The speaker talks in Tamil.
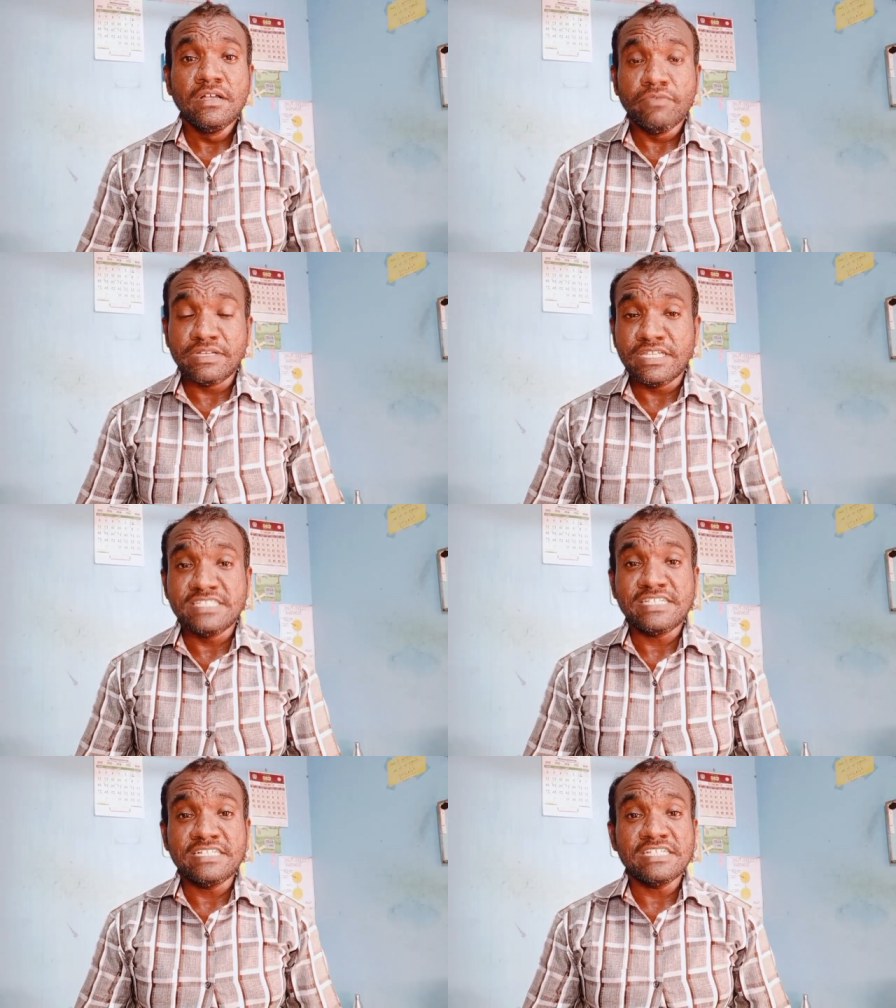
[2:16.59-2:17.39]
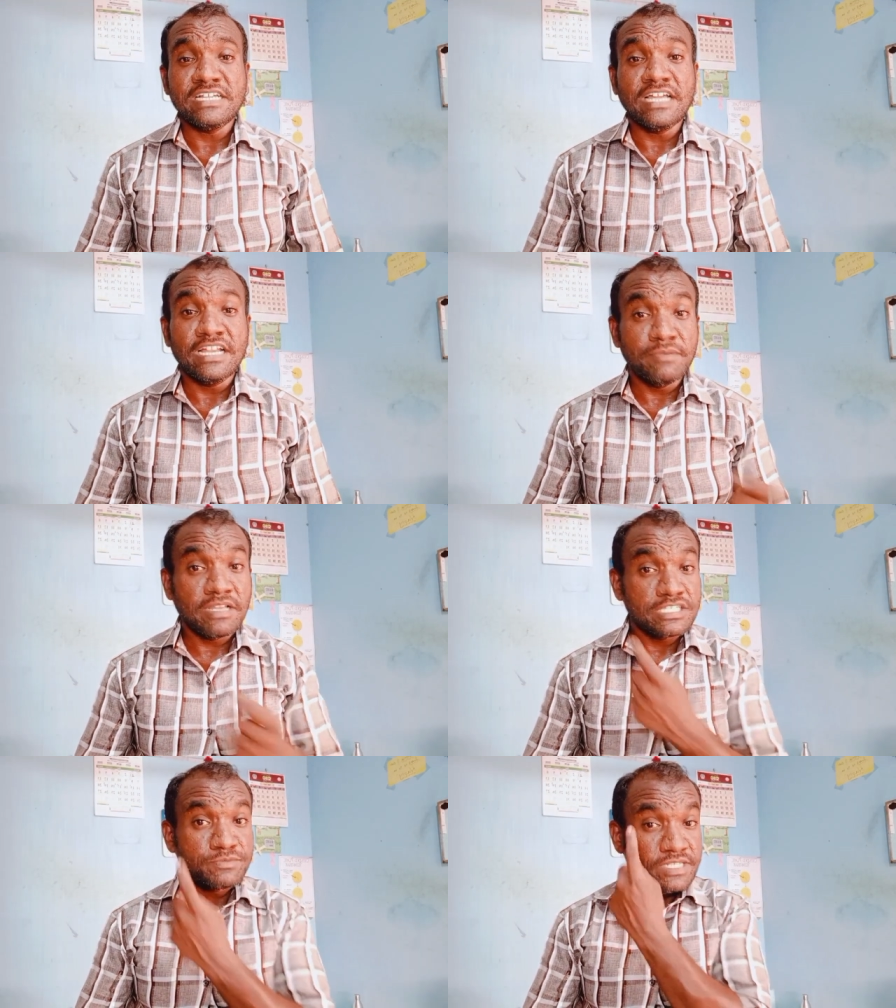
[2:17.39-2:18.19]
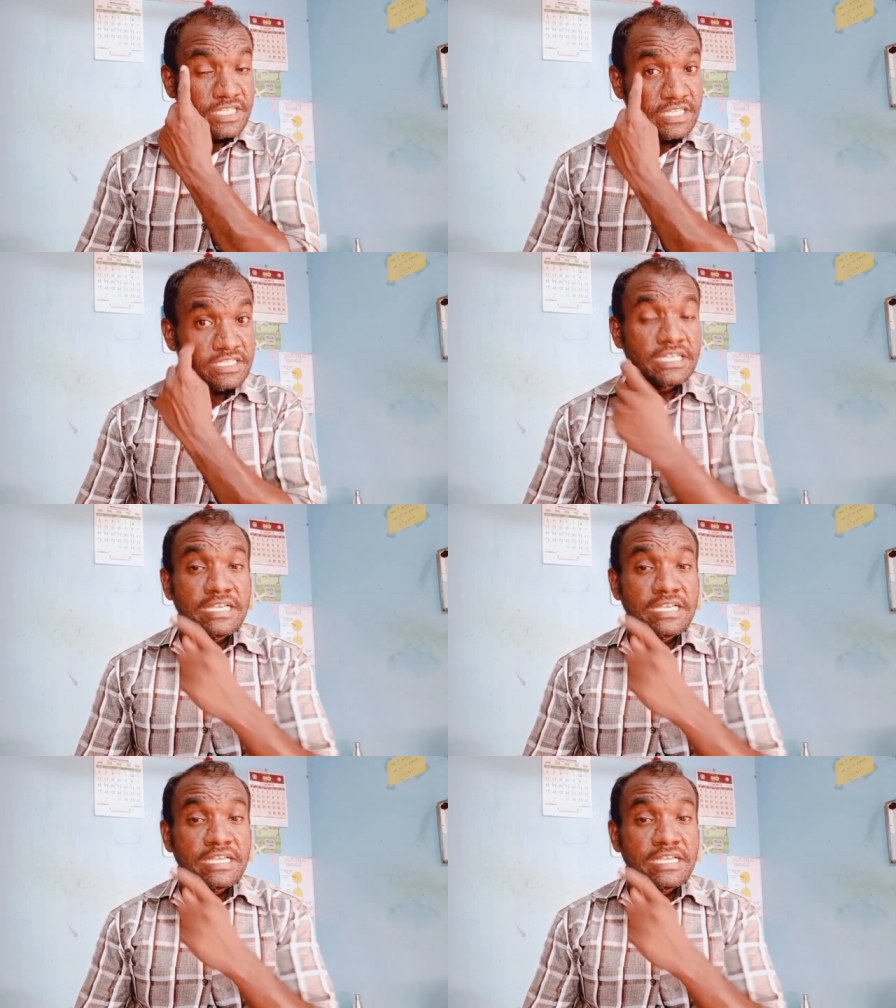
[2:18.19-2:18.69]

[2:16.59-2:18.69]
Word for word: வெட்டினரி சயின்ஸ் அண்ட் அனிமல் ஹஸ்பண்ட்ரிக்கு